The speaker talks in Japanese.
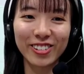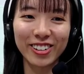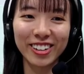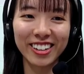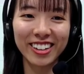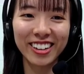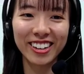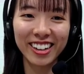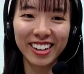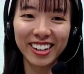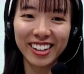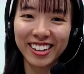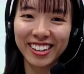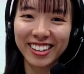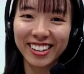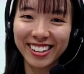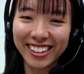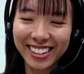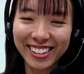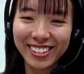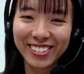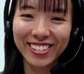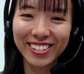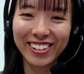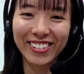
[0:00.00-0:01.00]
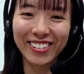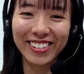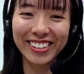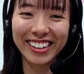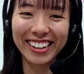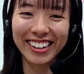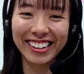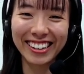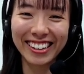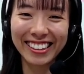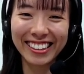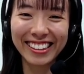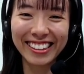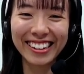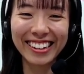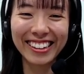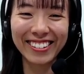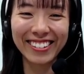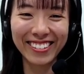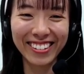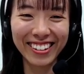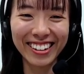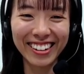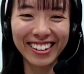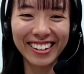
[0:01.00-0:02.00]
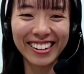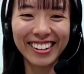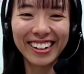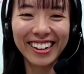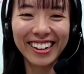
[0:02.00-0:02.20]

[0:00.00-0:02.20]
いいい人が多いな、だったりとか、